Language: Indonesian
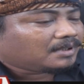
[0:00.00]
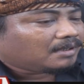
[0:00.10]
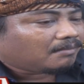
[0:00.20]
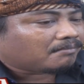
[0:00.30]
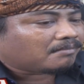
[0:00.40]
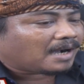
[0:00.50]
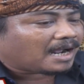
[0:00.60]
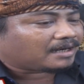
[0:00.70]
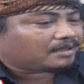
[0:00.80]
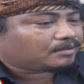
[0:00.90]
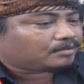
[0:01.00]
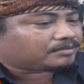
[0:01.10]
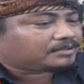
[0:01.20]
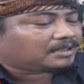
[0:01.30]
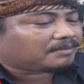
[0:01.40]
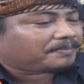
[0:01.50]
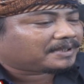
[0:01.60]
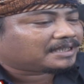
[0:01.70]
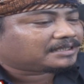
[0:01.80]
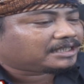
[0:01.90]
dan beliau mengawali juga
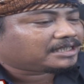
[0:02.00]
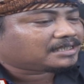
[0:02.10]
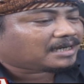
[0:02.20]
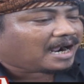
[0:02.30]
dengan